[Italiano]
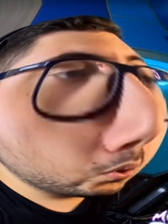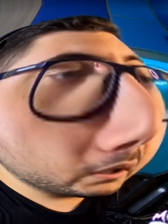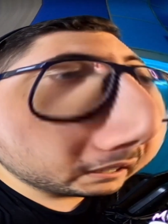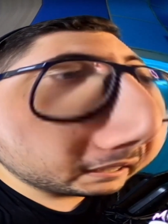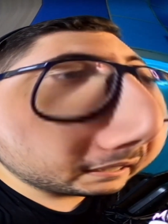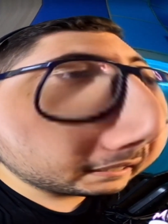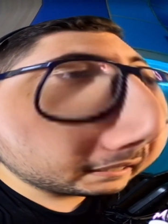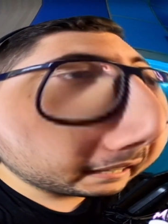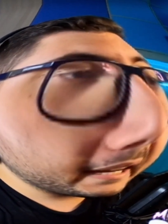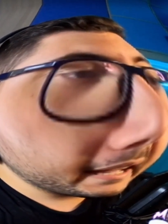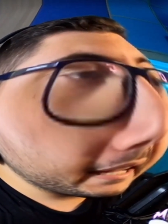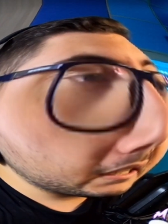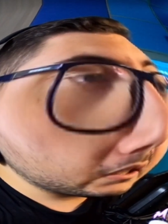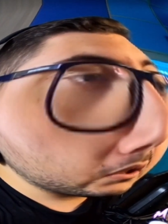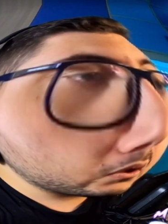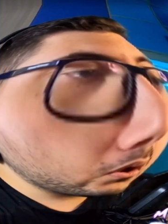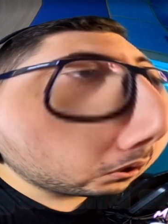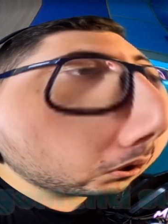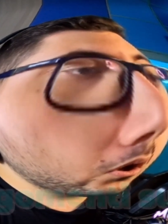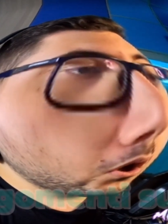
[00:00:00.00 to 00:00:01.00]
e
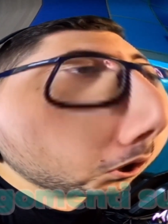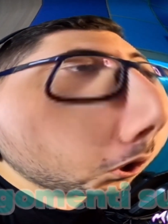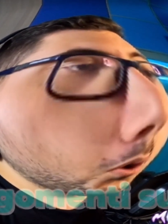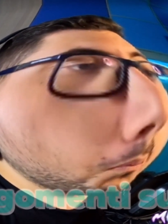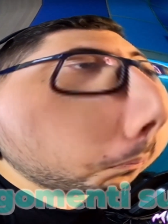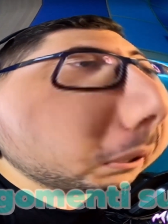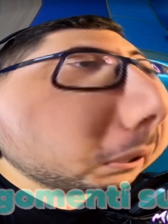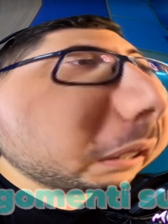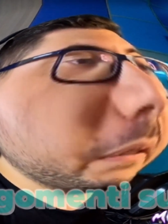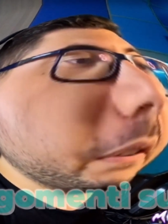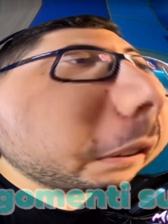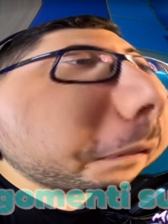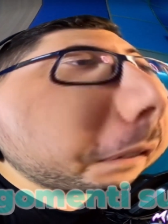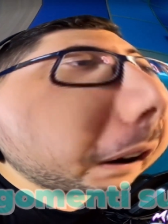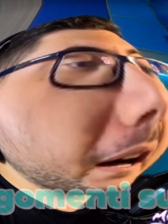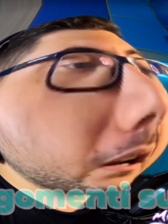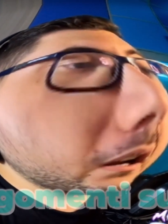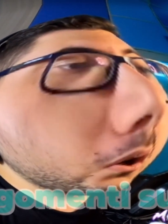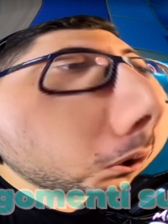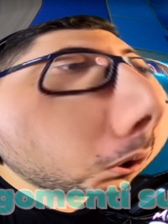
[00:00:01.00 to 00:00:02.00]
stretto, potevi
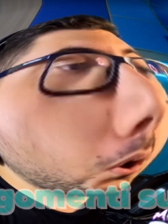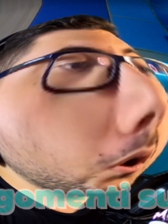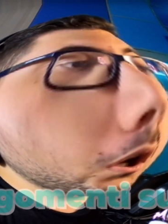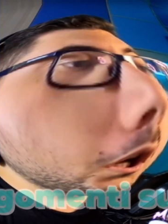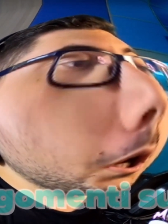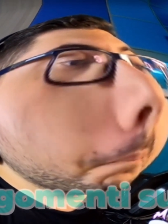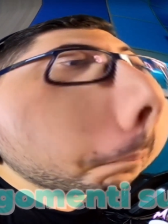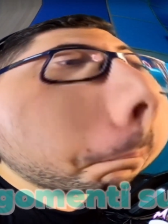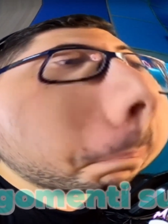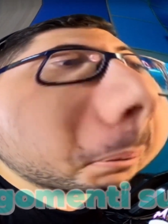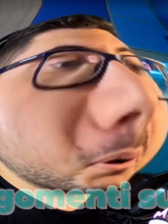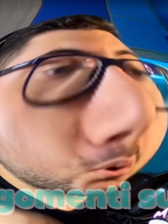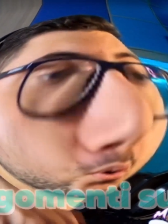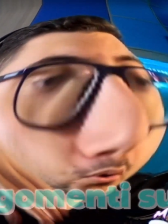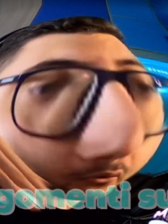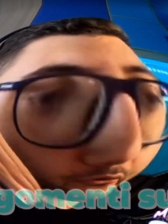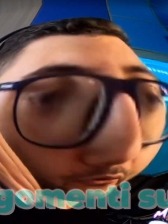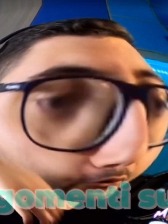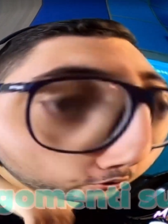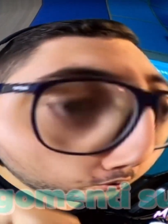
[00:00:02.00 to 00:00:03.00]
farlo
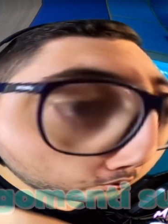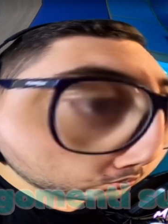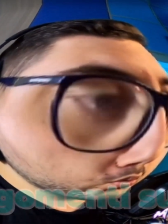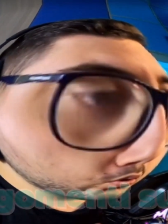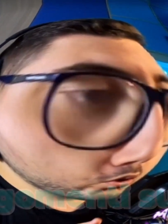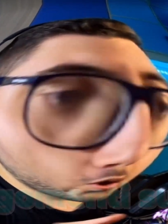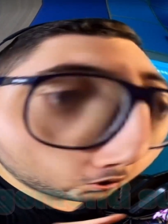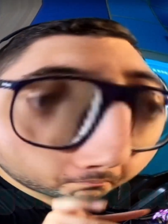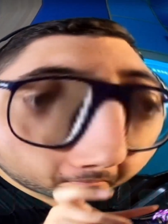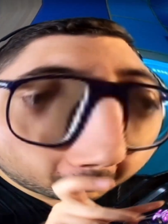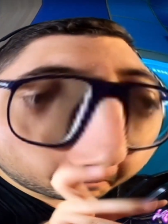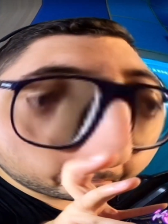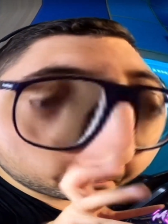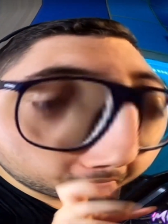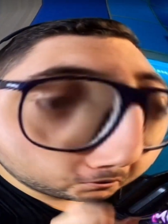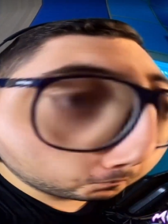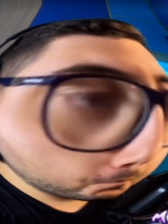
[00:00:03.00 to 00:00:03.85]
profondo ma più